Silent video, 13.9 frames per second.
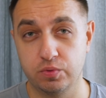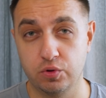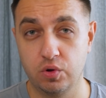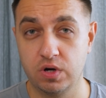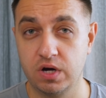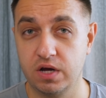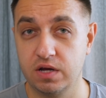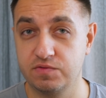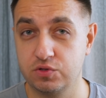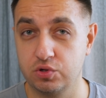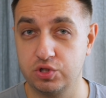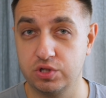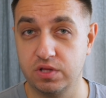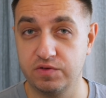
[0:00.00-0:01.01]
плохо и
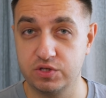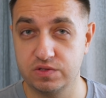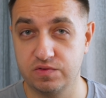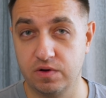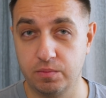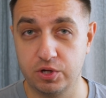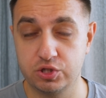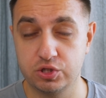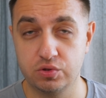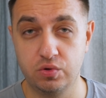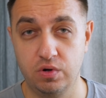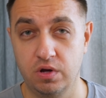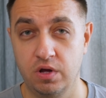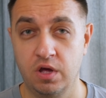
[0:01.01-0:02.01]
все человечество
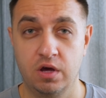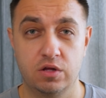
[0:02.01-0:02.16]
обречено,